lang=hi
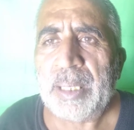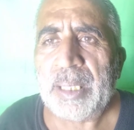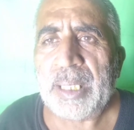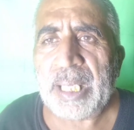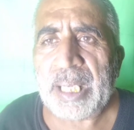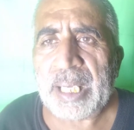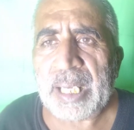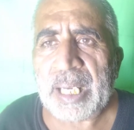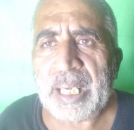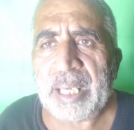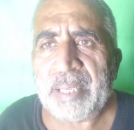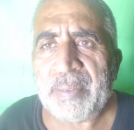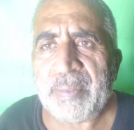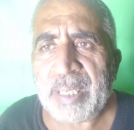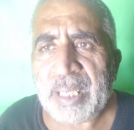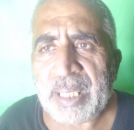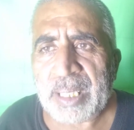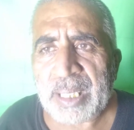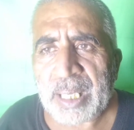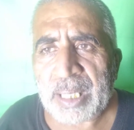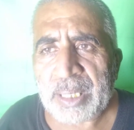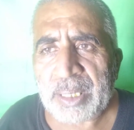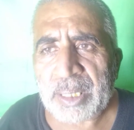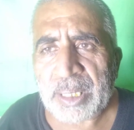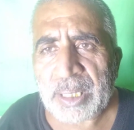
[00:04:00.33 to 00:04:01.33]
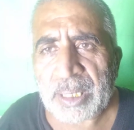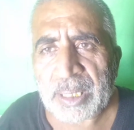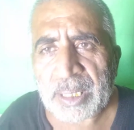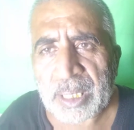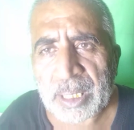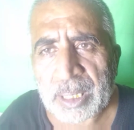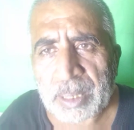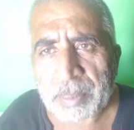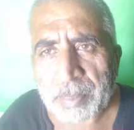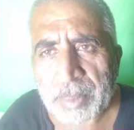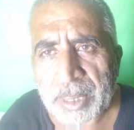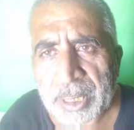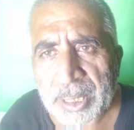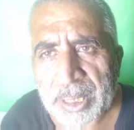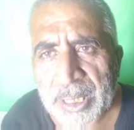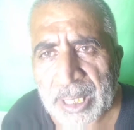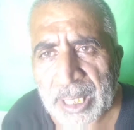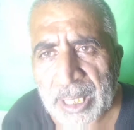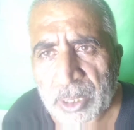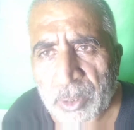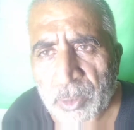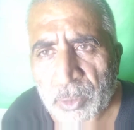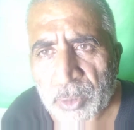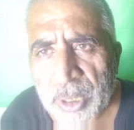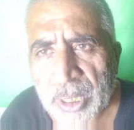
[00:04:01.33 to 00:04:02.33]
नए आने वाले नाजरीन से कि मेरे
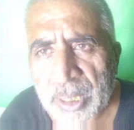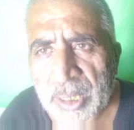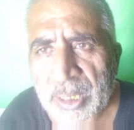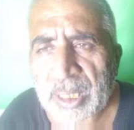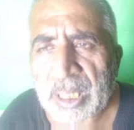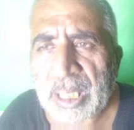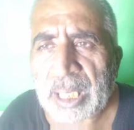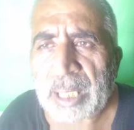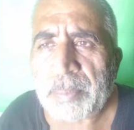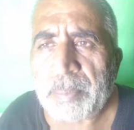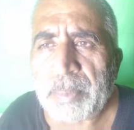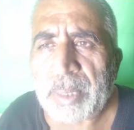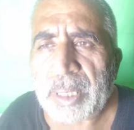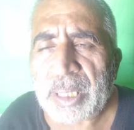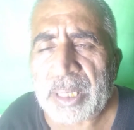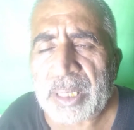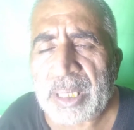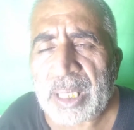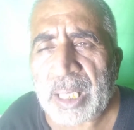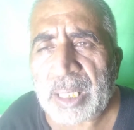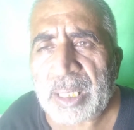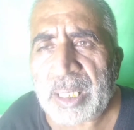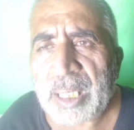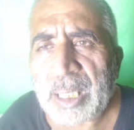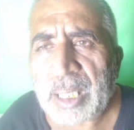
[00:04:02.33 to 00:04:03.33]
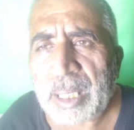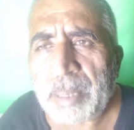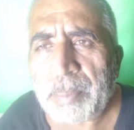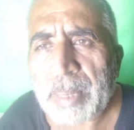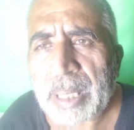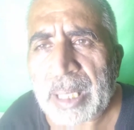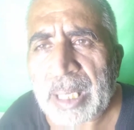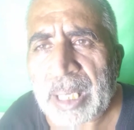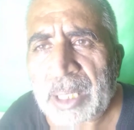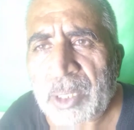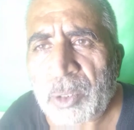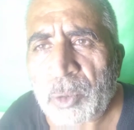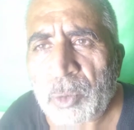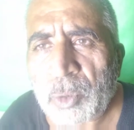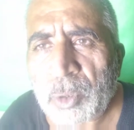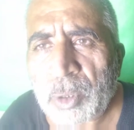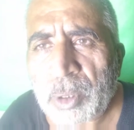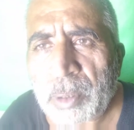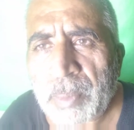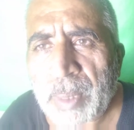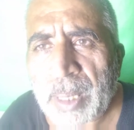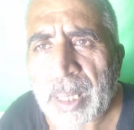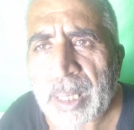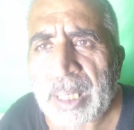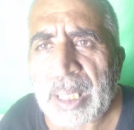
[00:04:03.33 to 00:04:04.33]
चैनल को सब्सक्राइब करें साथ लगे बेल आइकन को
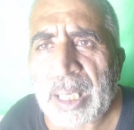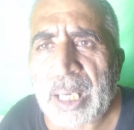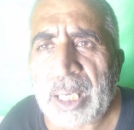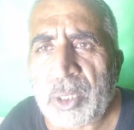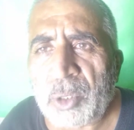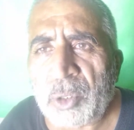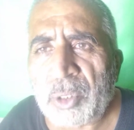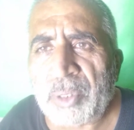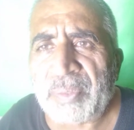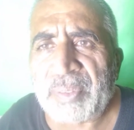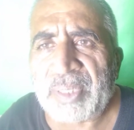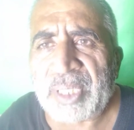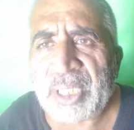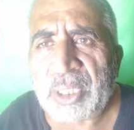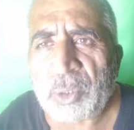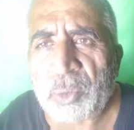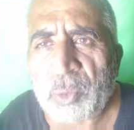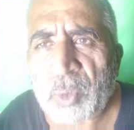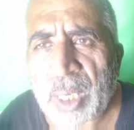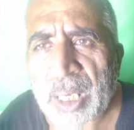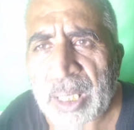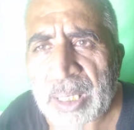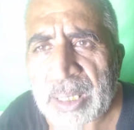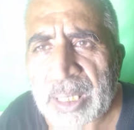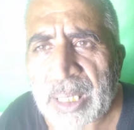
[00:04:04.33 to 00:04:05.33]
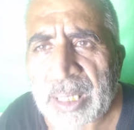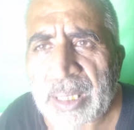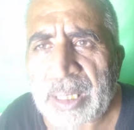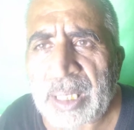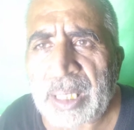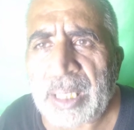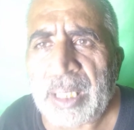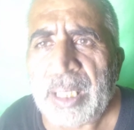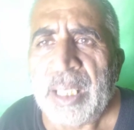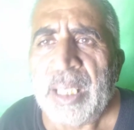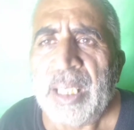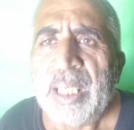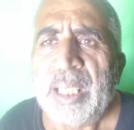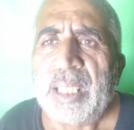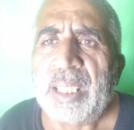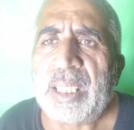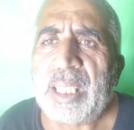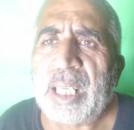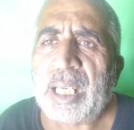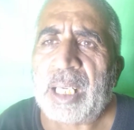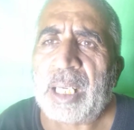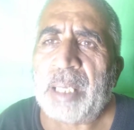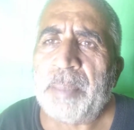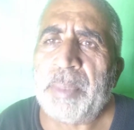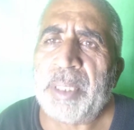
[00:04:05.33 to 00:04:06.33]
दबा के आल नोटिफिकेशन को ऑन कर दें
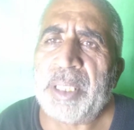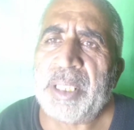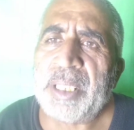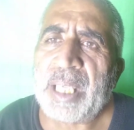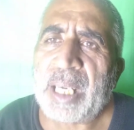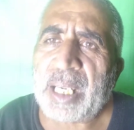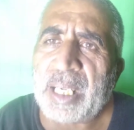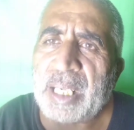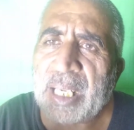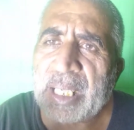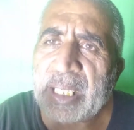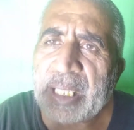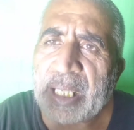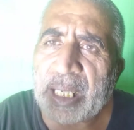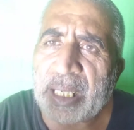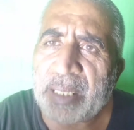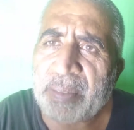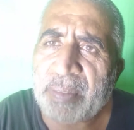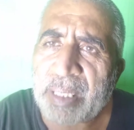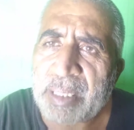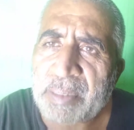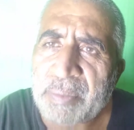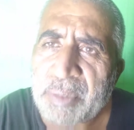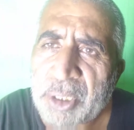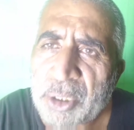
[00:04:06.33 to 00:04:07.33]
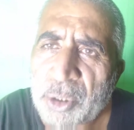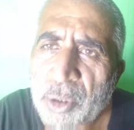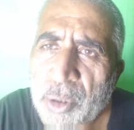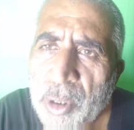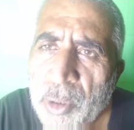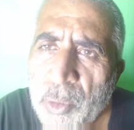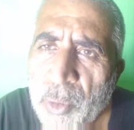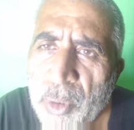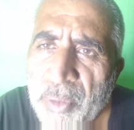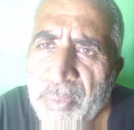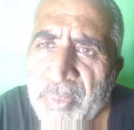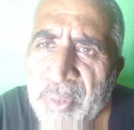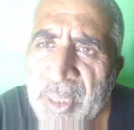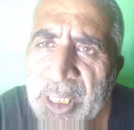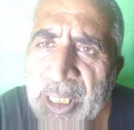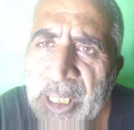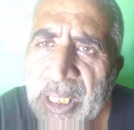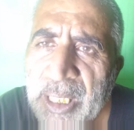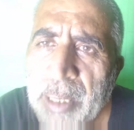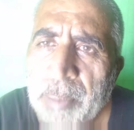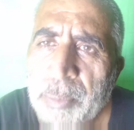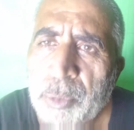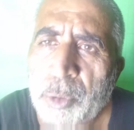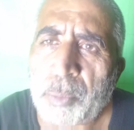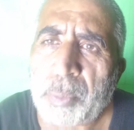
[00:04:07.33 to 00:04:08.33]
ताकि मेरी हर नई आने वाली वीडियो का
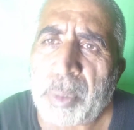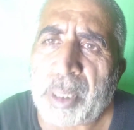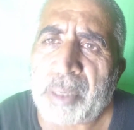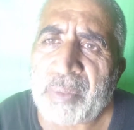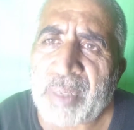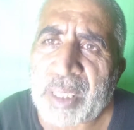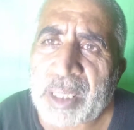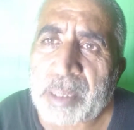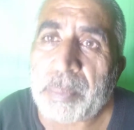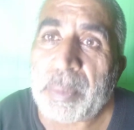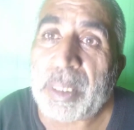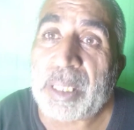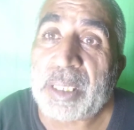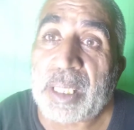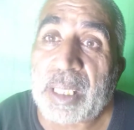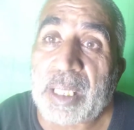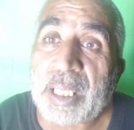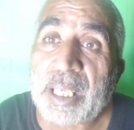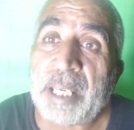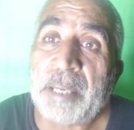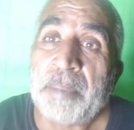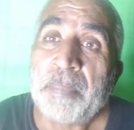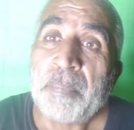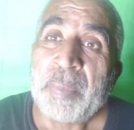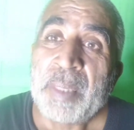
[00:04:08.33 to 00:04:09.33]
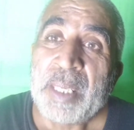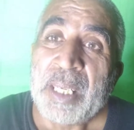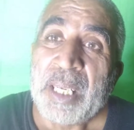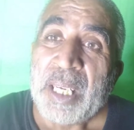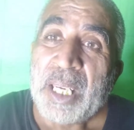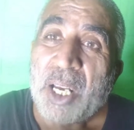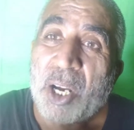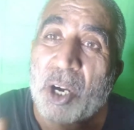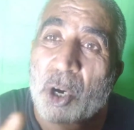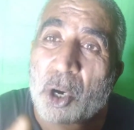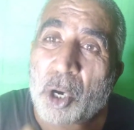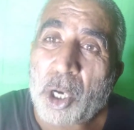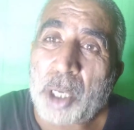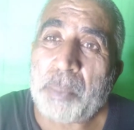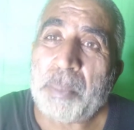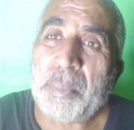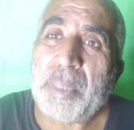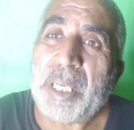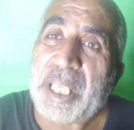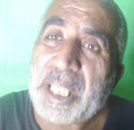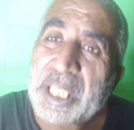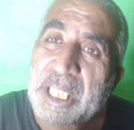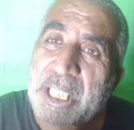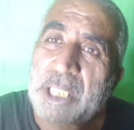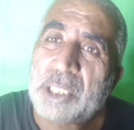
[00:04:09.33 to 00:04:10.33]
नोटिफिकेशन आपको बर वक्त मिल सके और
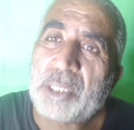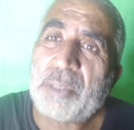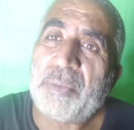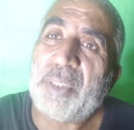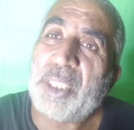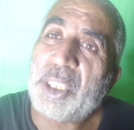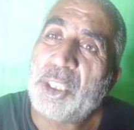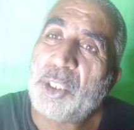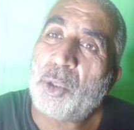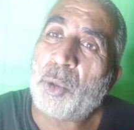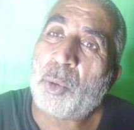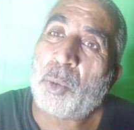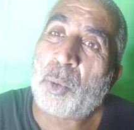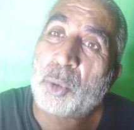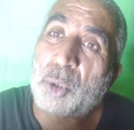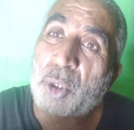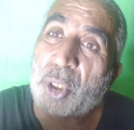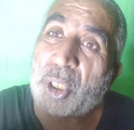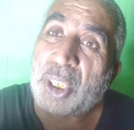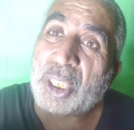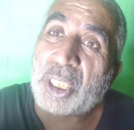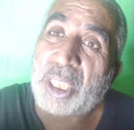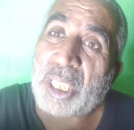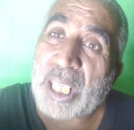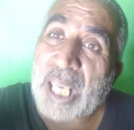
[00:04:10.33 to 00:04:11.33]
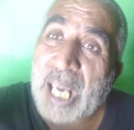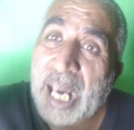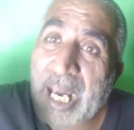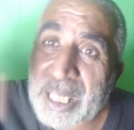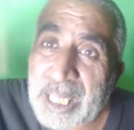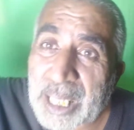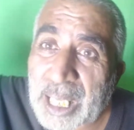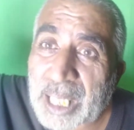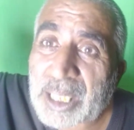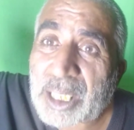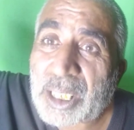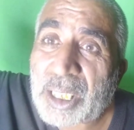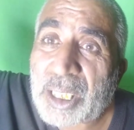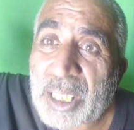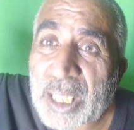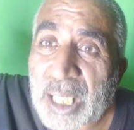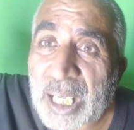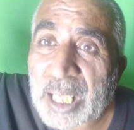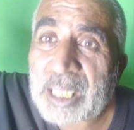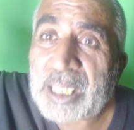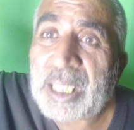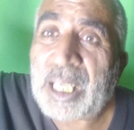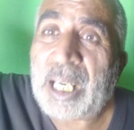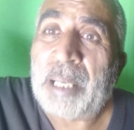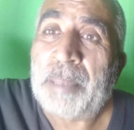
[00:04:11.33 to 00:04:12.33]
मेरी इस वीडियो को ज़्यादा से
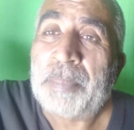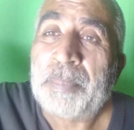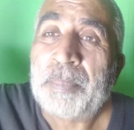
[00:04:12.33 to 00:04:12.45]
ज़्यादा